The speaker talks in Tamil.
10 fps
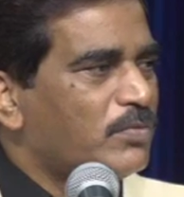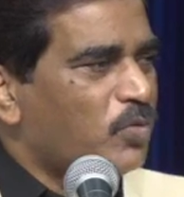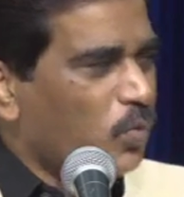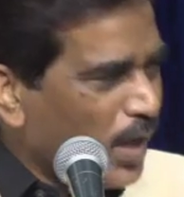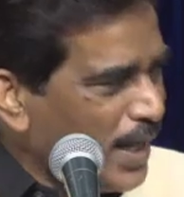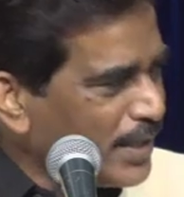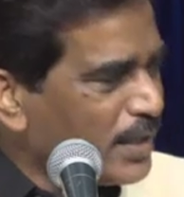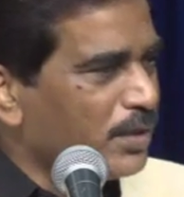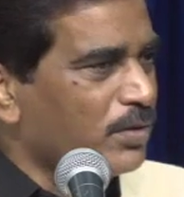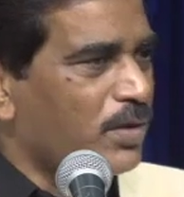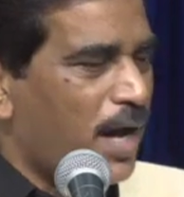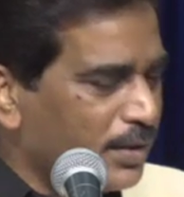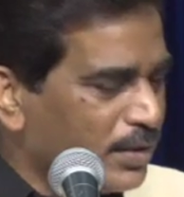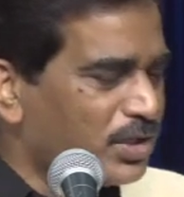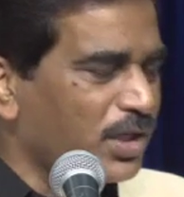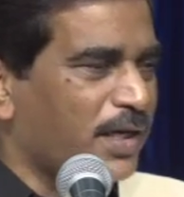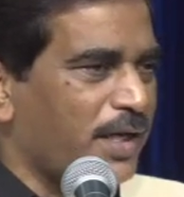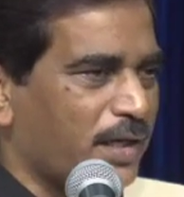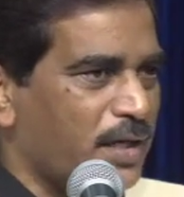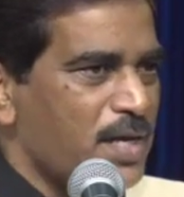உழைக்கணும் ஆண்டு
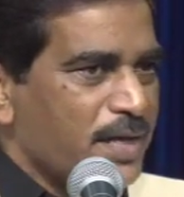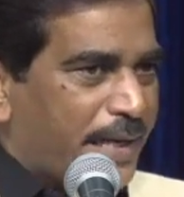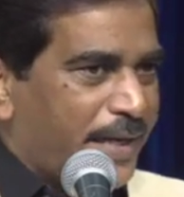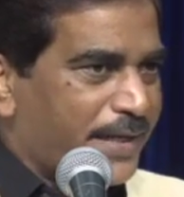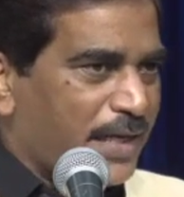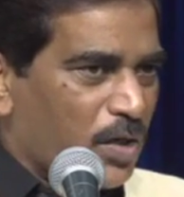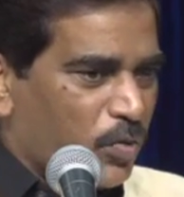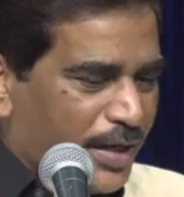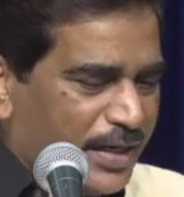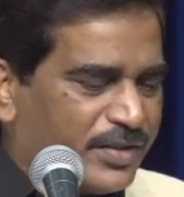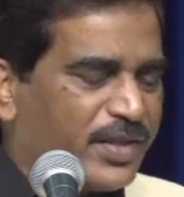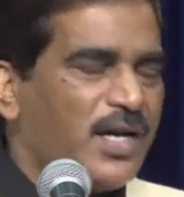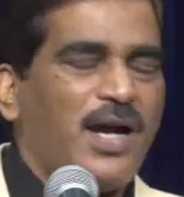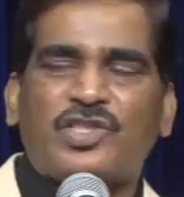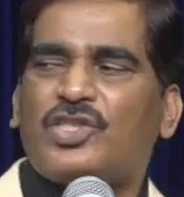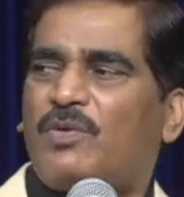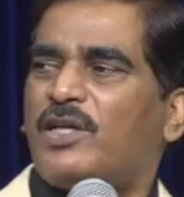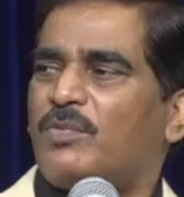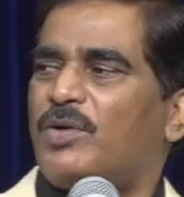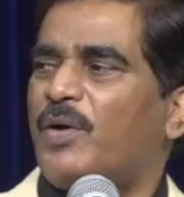சொல்கிறாரு இன்றைக்கி நான் உன்னை நித்திய
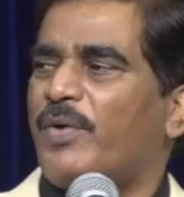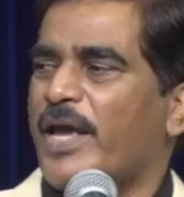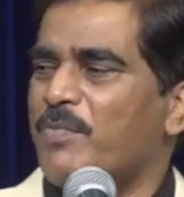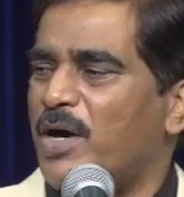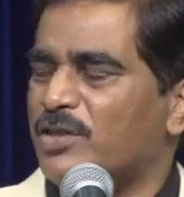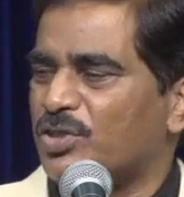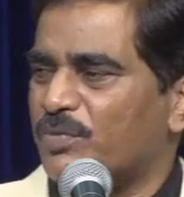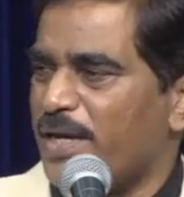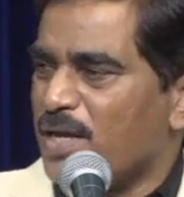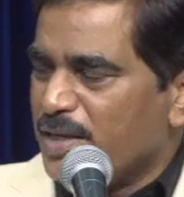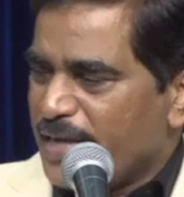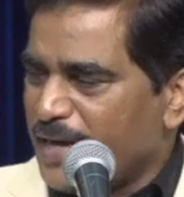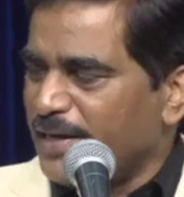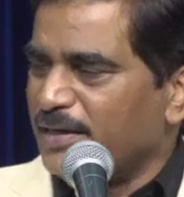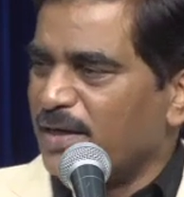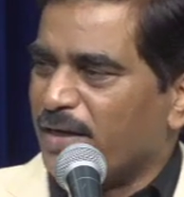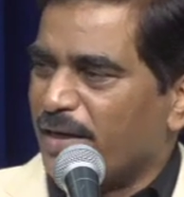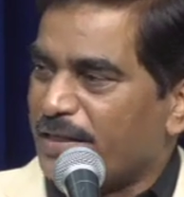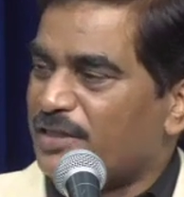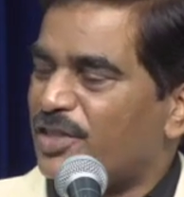ஆசீர்வாதம் உள்ளவனாய் மாற்றுவேன் ஏனென்றால்
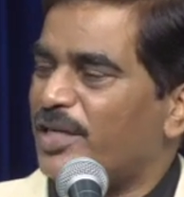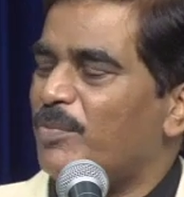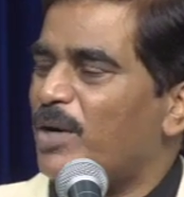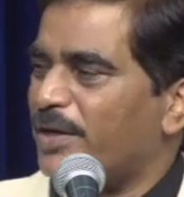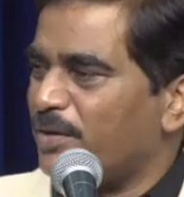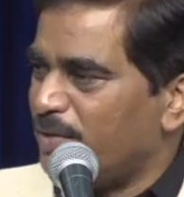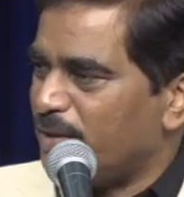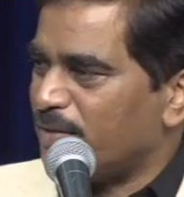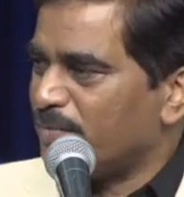நான் நித்தியமானவர்